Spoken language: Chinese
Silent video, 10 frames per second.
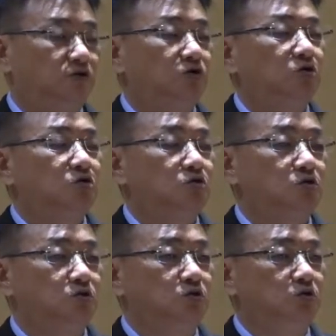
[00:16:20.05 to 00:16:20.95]

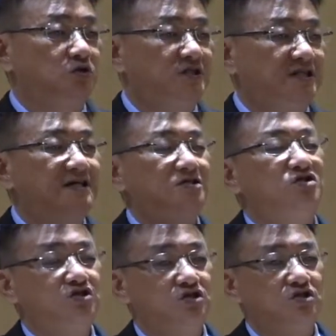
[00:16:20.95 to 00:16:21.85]
众
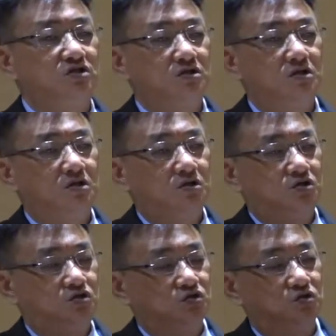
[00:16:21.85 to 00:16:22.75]
先知
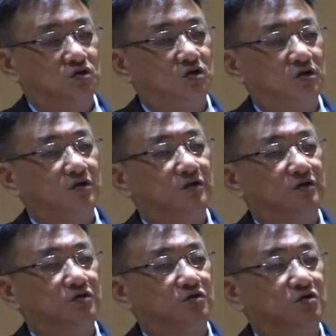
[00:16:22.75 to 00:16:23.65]
所
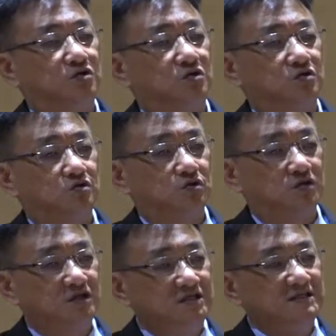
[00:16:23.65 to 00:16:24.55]

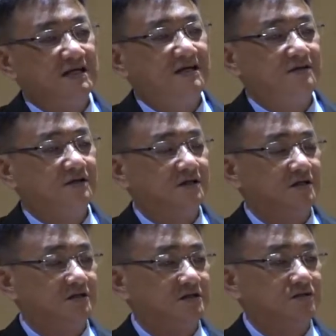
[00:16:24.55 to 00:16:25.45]
预言
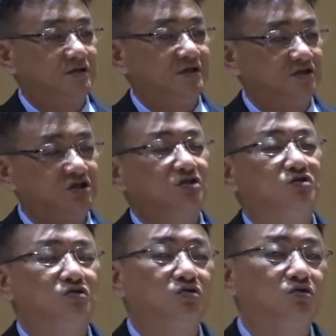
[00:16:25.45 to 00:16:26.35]
的这位基
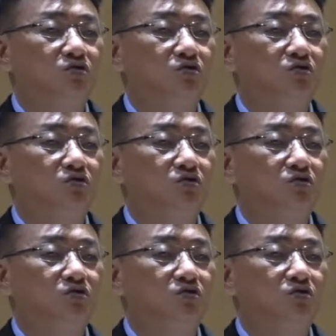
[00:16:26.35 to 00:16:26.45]
督